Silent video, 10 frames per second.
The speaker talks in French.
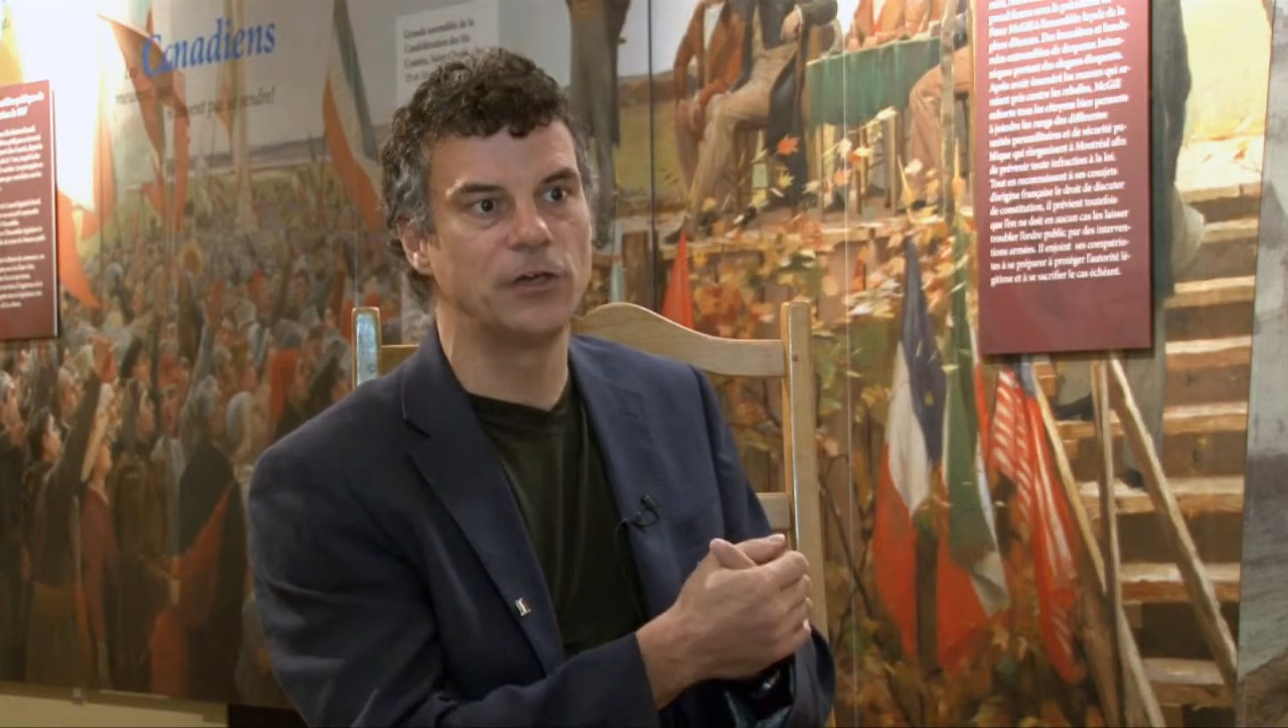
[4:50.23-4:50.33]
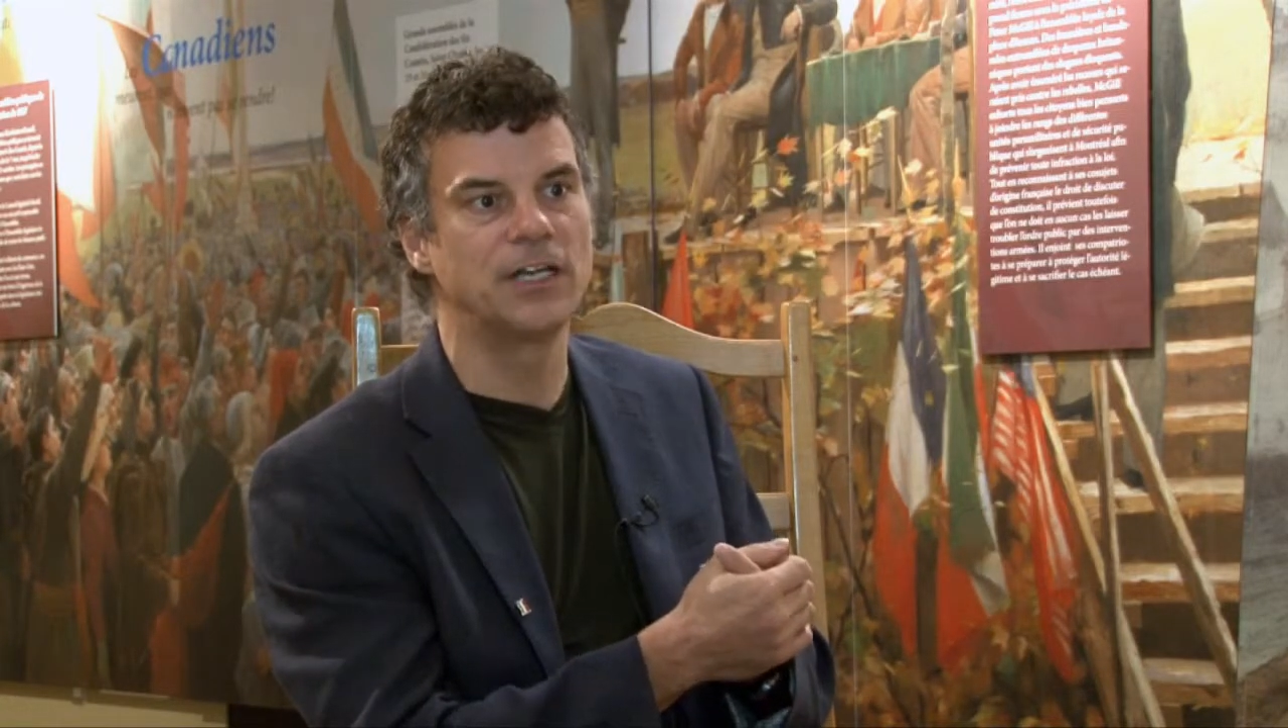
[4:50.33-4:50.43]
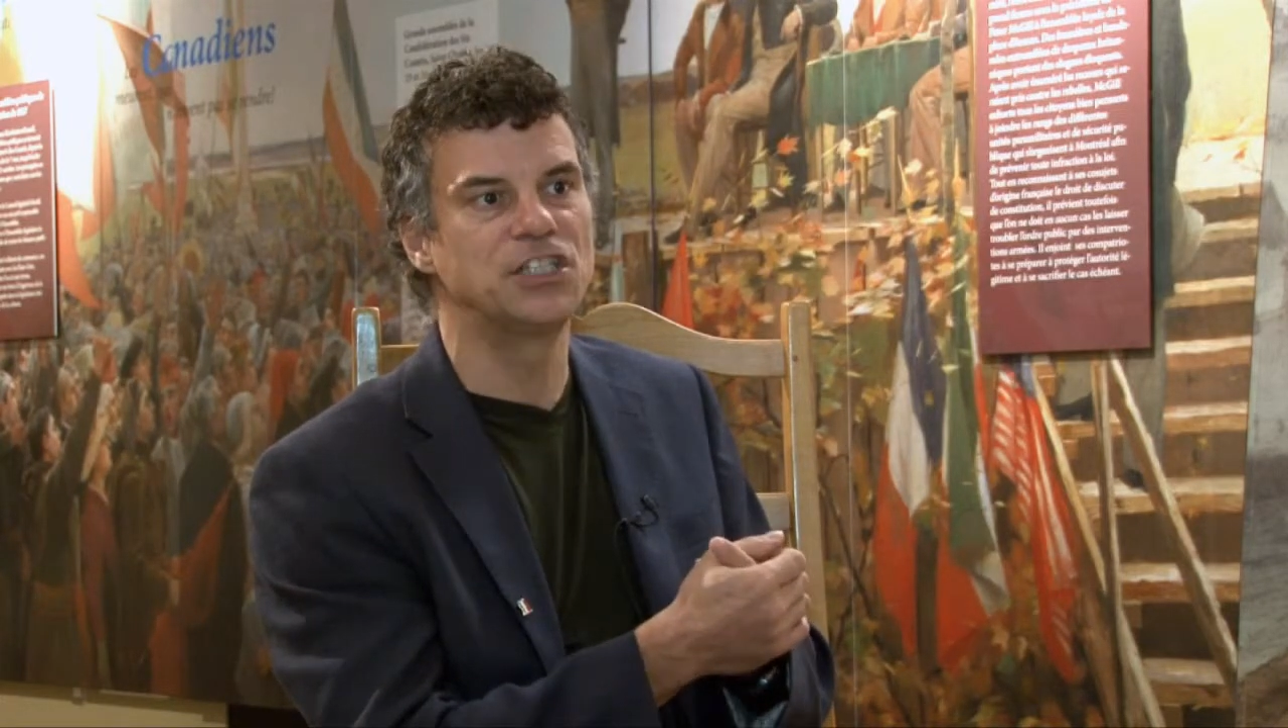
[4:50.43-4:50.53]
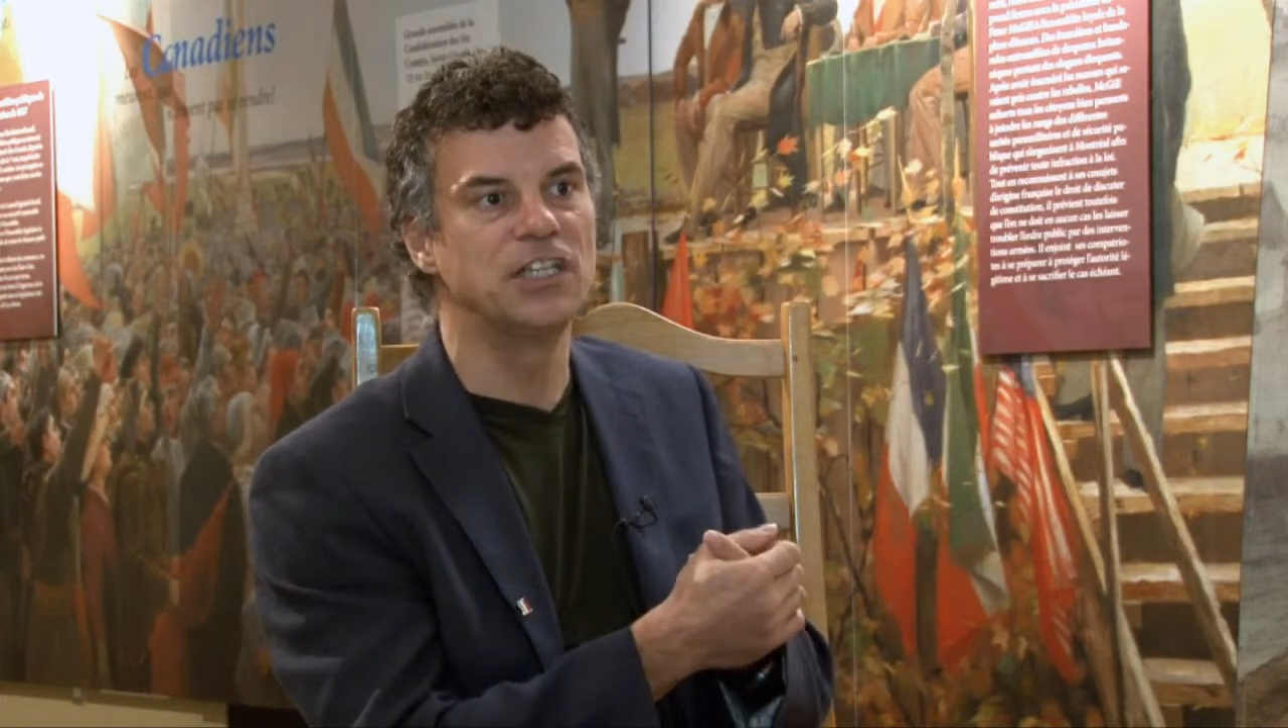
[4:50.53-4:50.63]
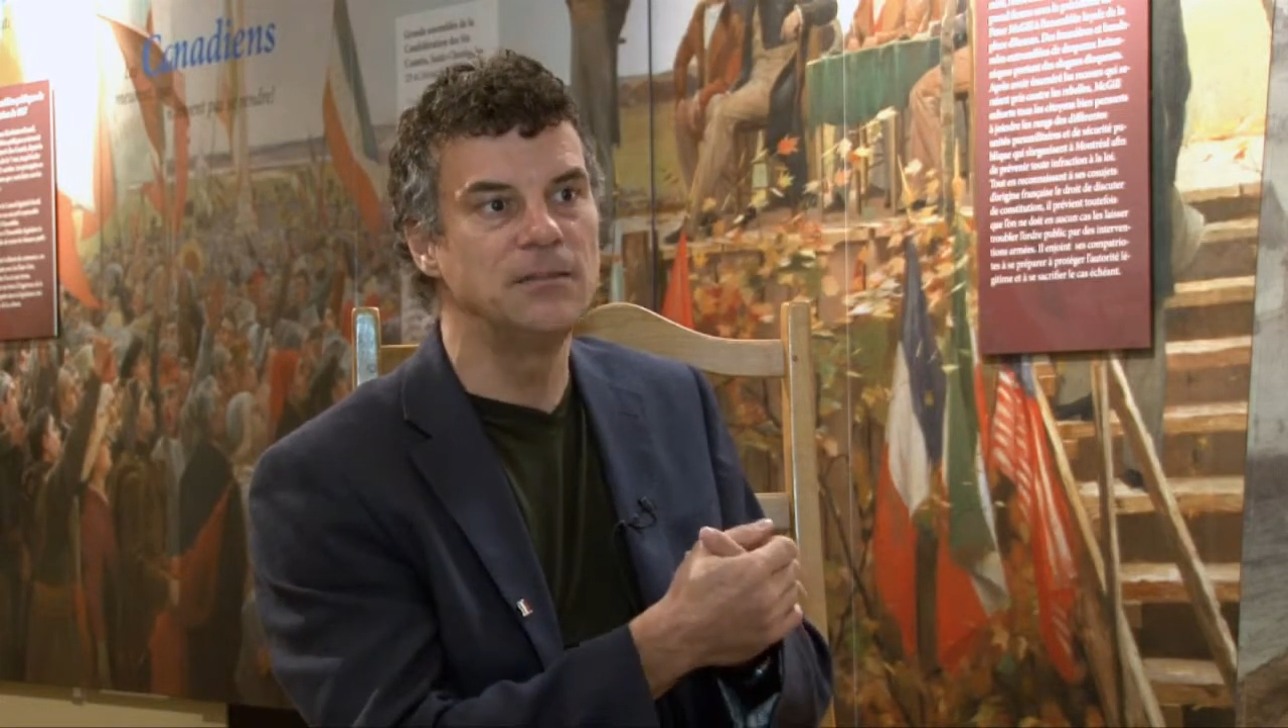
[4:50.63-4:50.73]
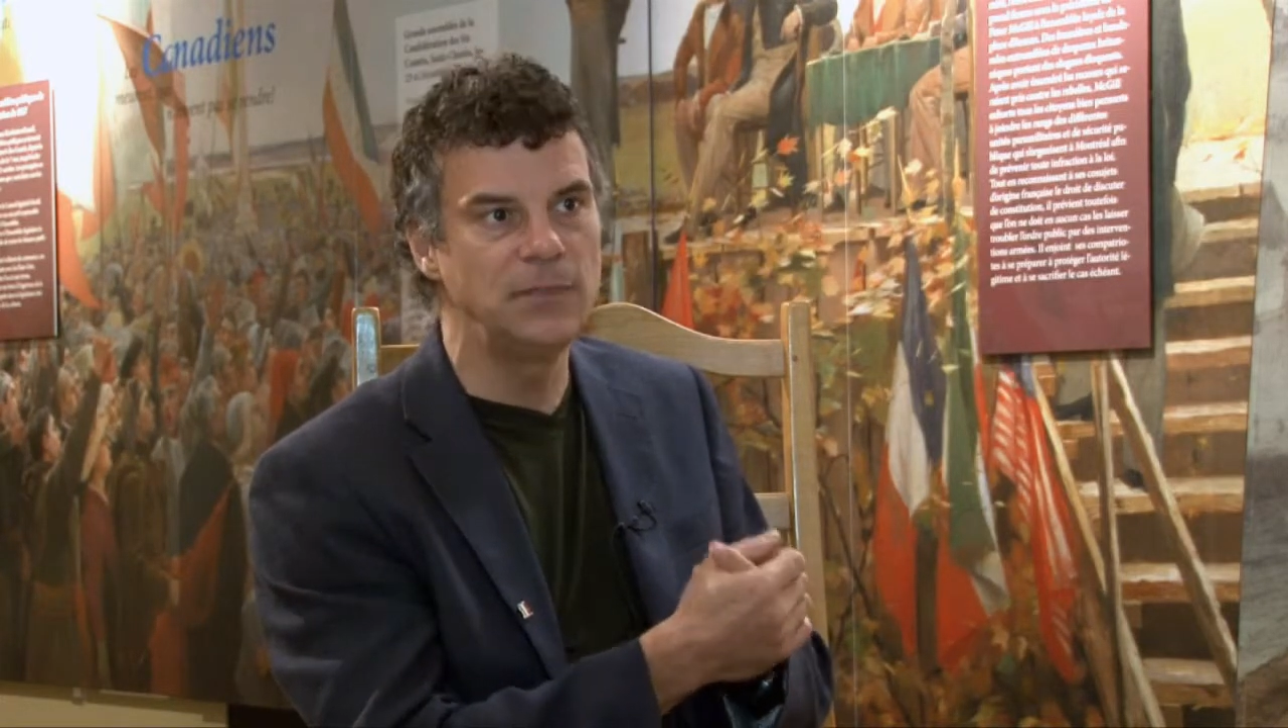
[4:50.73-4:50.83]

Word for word: d'origine